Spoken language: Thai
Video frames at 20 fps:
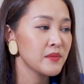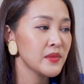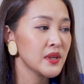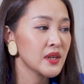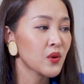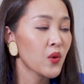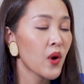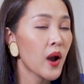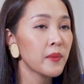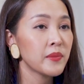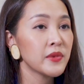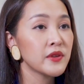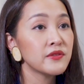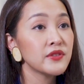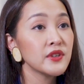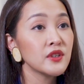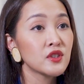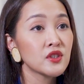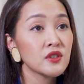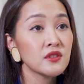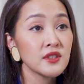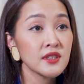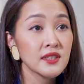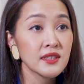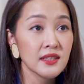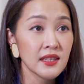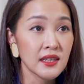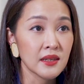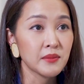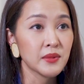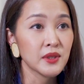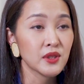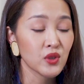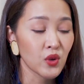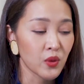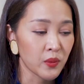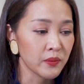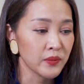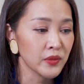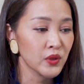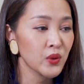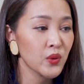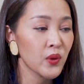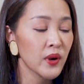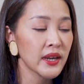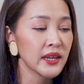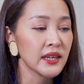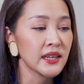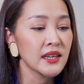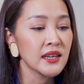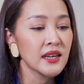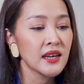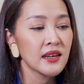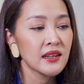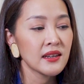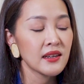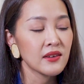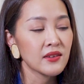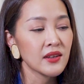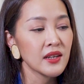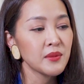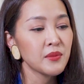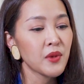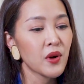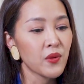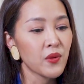มีความเป็นฟิวเจอริสติกผสมด้วย เราก็เลยม